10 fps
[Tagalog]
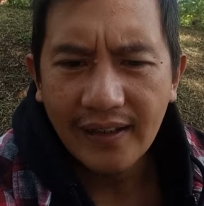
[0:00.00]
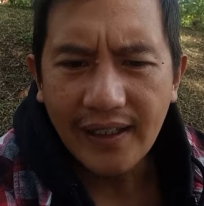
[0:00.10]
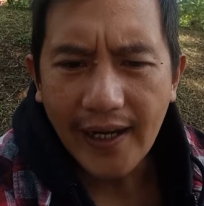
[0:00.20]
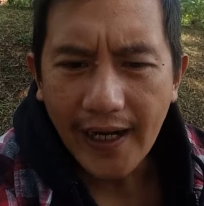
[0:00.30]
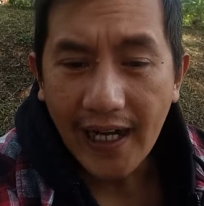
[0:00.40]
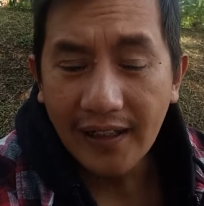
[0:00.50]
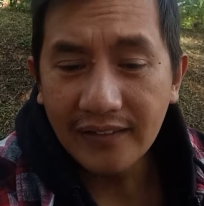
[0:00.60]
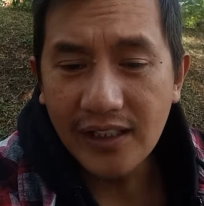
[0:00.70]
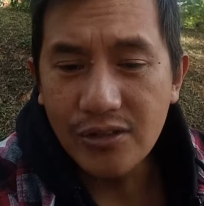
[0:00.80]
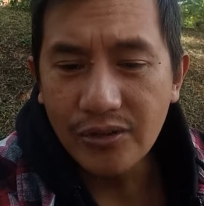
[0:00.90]
taadalan
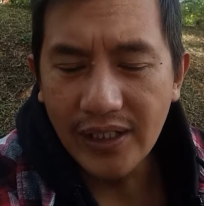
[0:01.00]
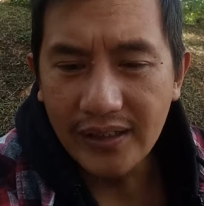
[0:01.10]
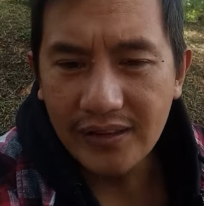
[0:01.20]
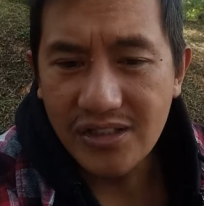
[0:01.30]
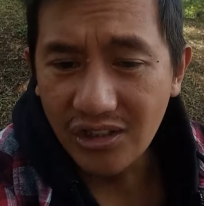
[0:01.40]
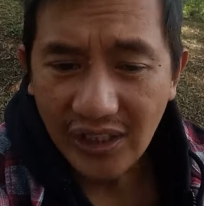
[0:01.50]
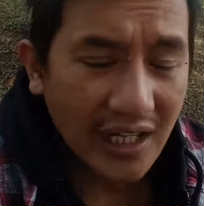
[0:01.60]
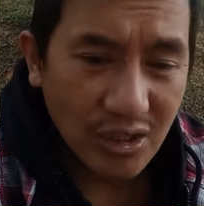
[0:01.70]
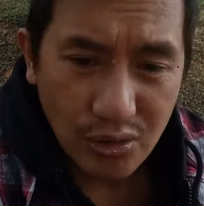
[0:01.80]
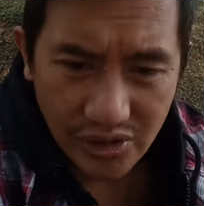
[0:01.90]
tayo dagiti
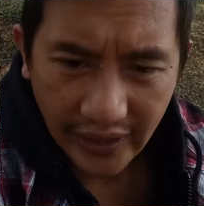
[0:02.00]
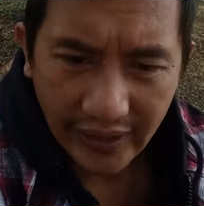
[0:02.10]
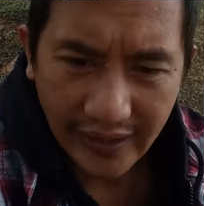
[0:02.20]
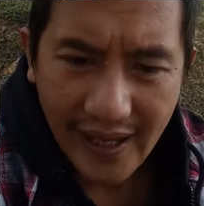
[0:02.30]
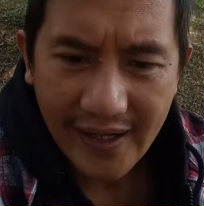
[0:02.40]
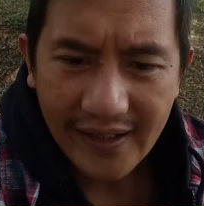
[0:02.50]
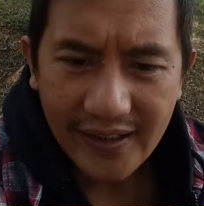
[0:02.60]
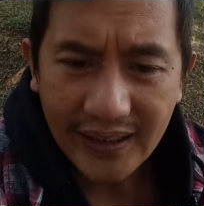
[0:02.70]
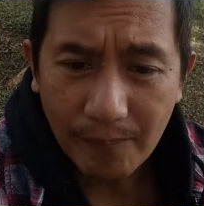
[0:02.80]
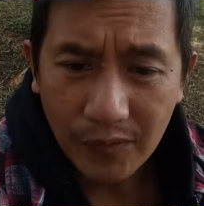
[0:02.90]
scenarios nga nangyari
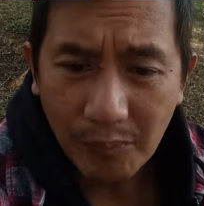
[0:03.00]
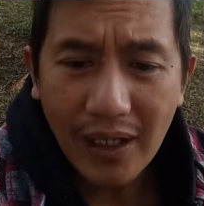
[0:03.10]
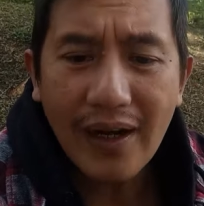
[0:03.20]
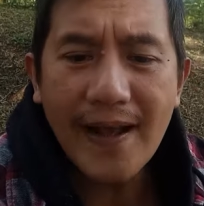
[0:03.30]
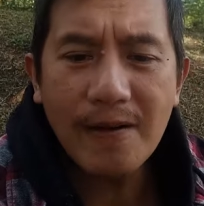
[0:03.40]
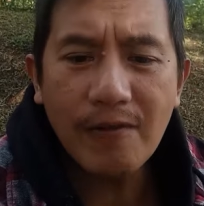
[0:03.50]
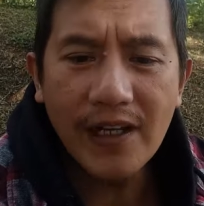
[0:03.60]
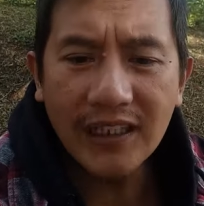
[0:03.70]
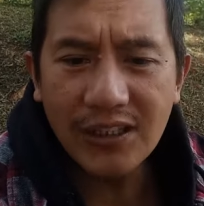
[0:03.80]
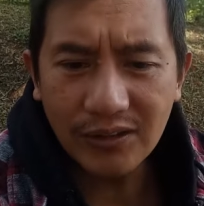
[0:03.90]
di tap no
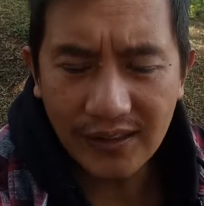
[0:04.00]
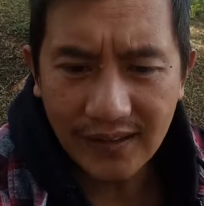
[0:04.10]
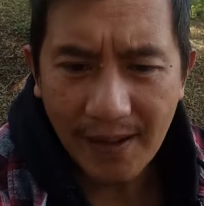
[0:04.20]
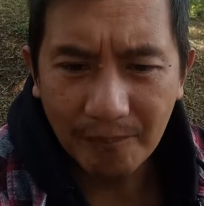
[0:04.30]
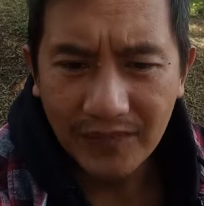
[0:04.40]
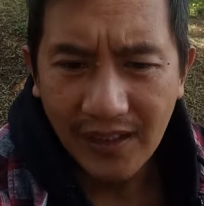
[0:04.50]
maklarify tayo tata.